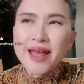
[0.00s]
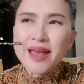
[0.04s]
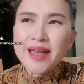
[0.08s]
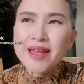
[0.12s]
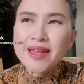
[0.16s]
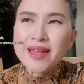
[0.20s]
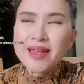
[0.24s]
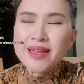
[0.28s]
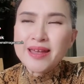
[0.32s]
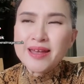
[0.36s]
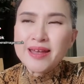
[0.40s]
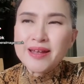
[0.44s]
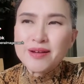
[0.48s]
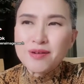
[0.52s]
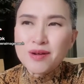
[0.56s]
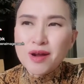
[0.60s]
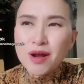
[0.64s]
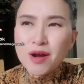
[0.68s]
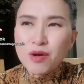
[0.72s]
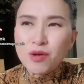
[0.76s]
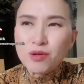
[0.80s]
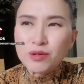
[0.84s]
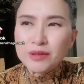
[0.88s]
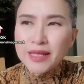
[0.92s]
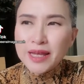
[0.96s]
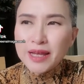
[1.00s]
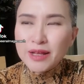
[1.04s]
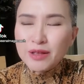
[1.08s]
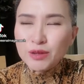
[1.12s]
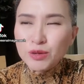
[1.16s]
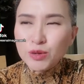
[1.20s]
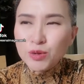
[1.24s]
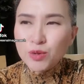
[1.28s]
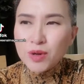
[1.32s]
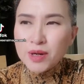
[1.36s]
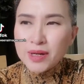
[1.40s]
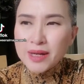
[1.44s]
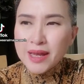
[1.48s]
ให้เราแต่ง
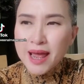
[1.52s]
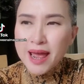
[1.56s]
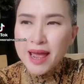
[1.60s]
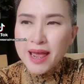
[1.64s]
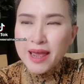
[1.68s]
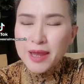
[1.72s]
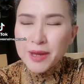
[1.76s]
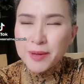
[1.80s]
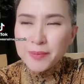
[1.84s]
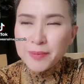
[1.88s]
ตัวได้